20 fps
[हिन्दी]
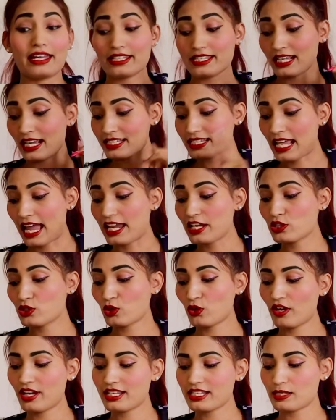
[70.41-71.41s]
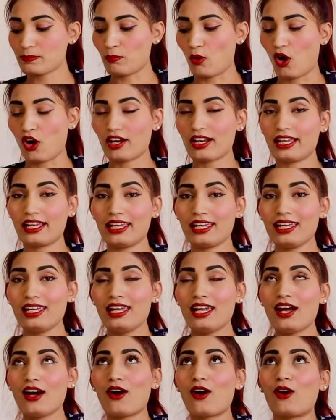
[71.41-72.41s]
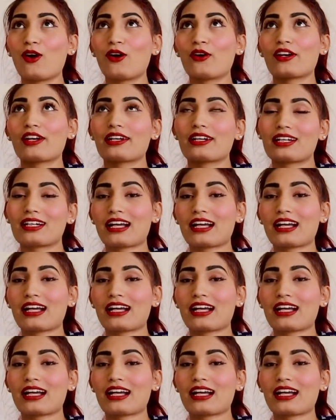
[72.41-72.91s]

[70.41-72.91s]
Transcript: इसका साइज जो है स्मॉल है और